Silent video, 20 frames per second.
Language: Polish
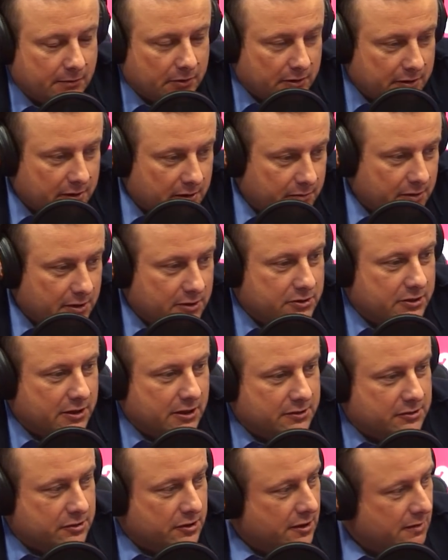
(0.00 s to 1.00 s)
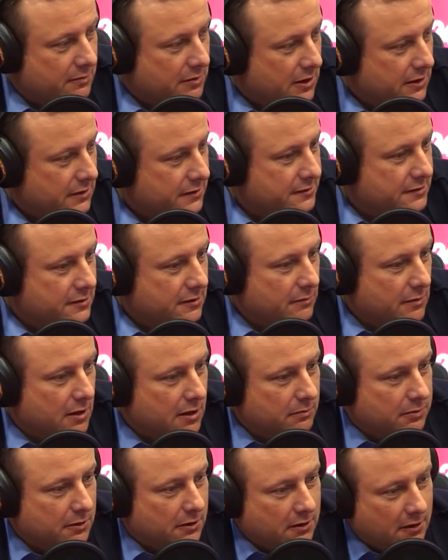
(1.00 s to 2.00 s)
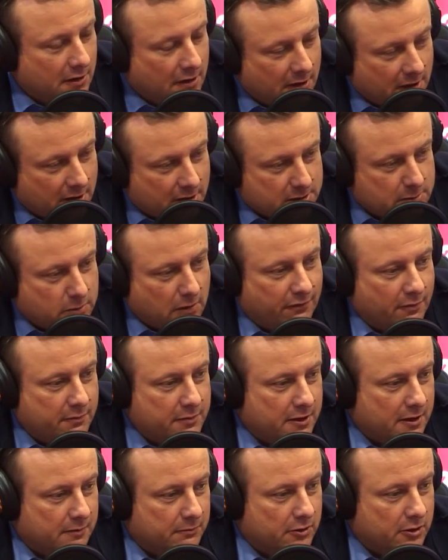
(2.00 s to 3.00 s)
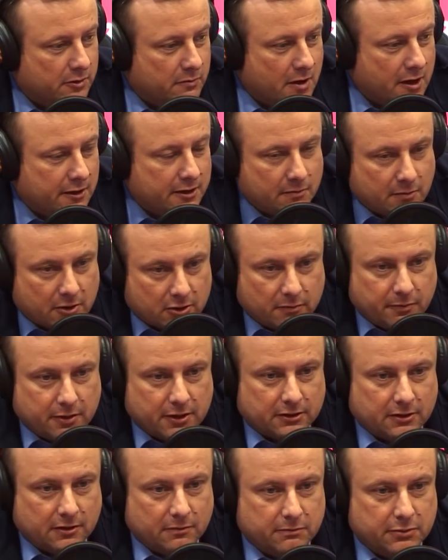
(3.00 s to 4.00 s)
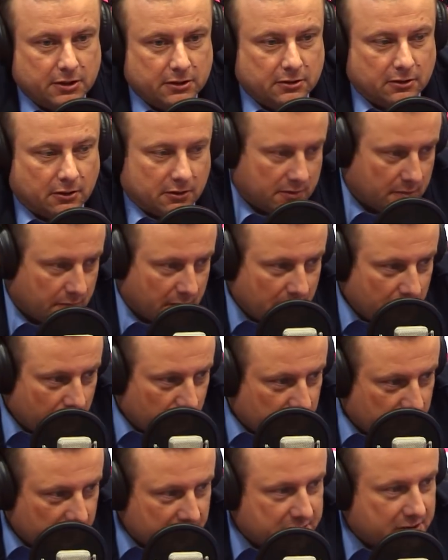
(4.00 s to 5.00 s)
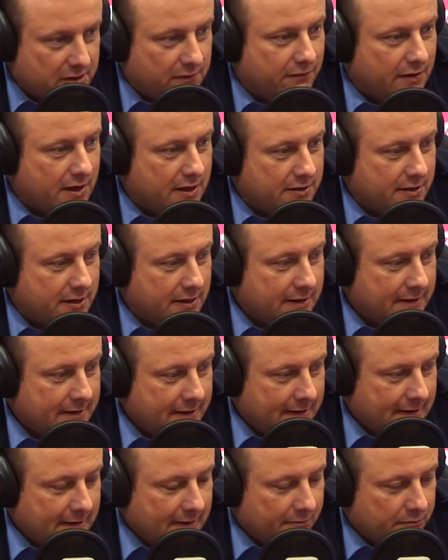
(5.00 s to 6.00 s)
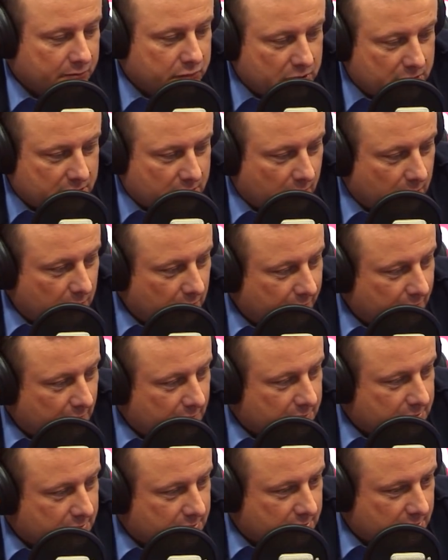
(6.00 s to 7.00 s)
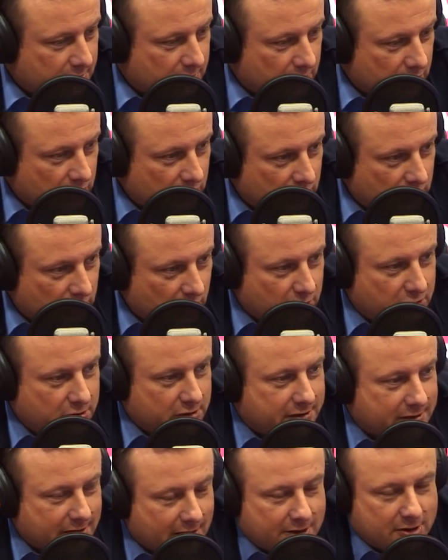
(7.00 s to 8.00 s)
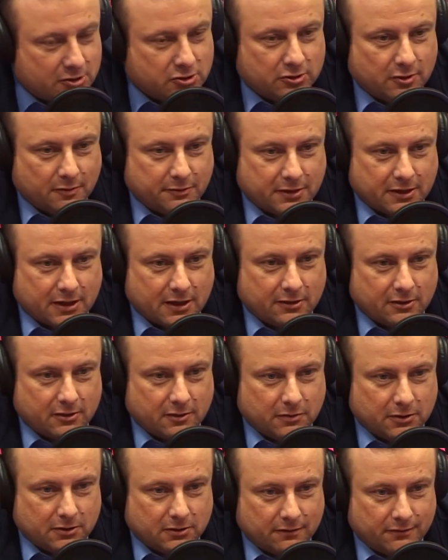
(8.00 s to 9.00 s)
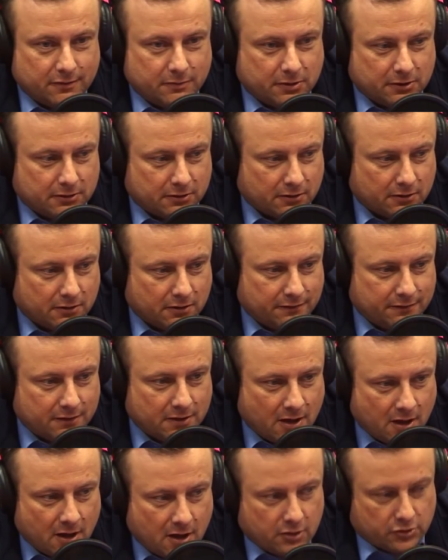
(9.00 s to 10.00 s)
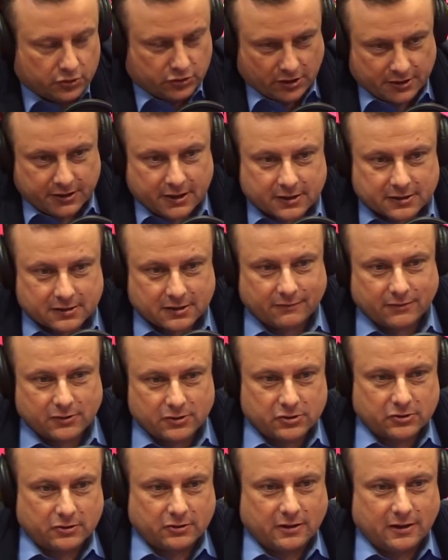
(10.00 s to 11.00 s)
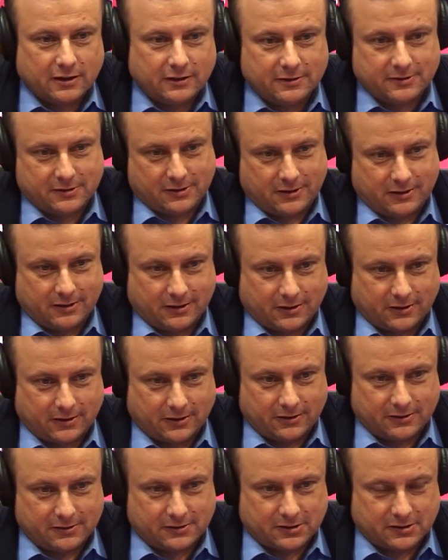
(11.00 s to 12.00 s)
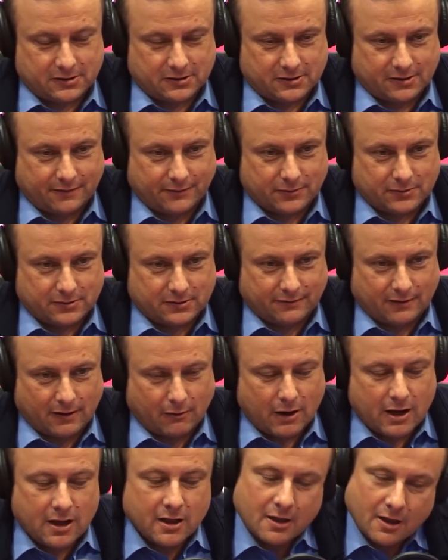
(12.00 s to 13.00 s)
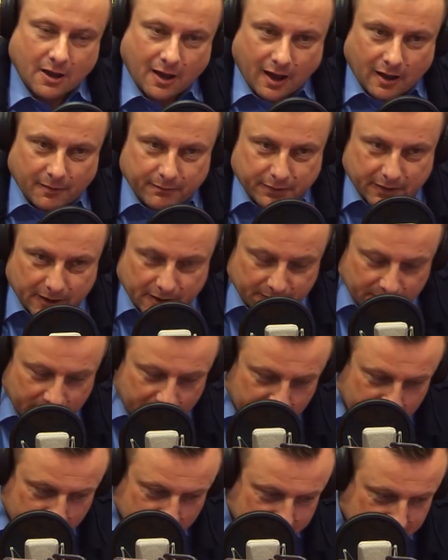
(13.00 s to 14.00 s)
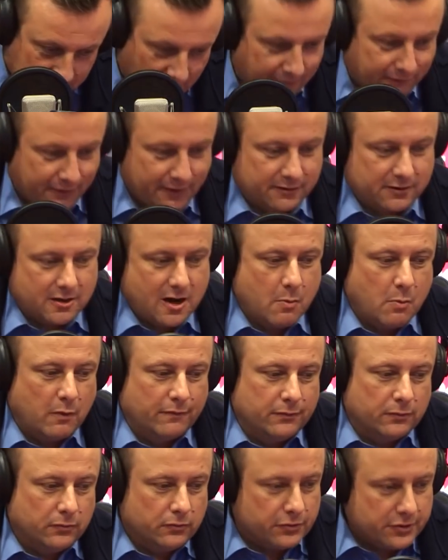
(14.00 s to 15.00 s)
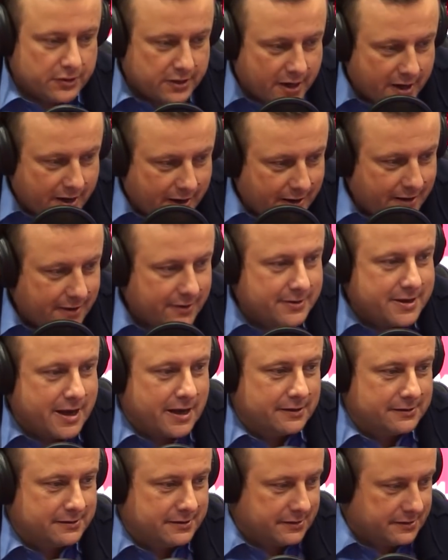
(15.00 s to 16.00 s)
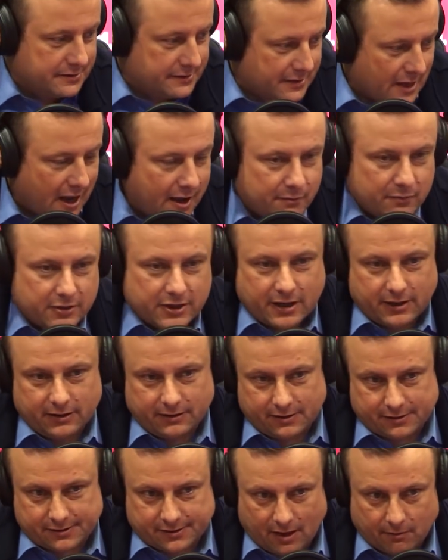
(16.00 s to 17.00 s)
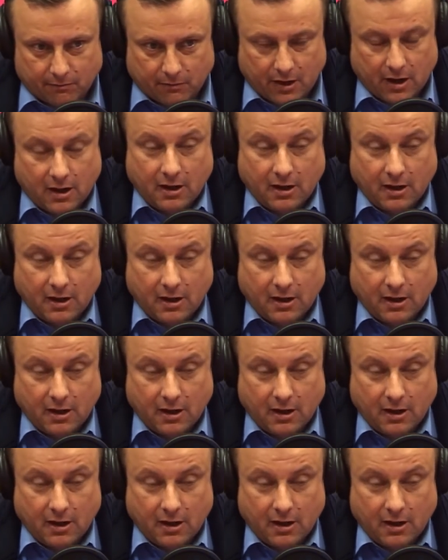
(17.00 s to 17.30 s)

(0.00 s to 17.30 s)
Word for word: no niech będzie Andrzej Andrzejem Halickim albo Sławomirem Neumannem, a Robertem Biedroniem. I utyskiwanie, brzydko mówiąc, y, dociskanie czy dopiekanie Robertowi Biedroniowi, że nie chce wejść do koalicji, kiedy ta koalicja się zawiązywała, a Biedroń konsekwentnie mówił nie, ja chcę sam, ja idę sam.